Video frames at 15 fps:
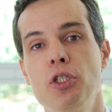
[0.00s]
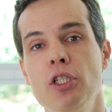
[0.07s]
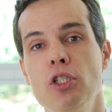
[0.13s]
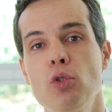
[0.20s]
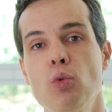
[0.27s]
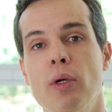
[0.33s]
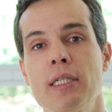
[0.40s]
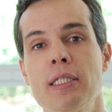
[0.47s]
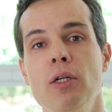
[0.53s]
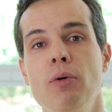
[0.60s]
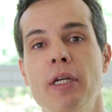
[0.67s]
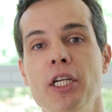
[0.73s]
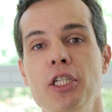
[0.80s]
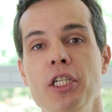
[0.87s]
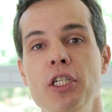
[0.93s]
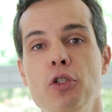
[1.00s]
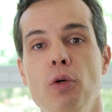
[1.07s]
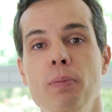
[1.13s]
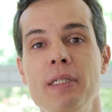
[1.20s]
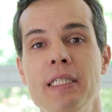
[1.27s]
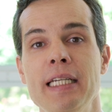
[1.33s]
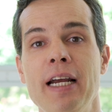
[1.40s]
de situação que a gente
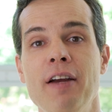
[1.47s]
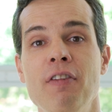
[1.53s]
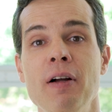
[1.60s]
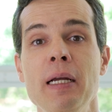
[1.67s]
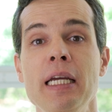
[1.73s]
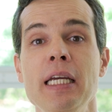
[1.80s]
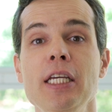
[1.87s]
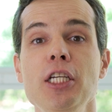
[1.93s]
observa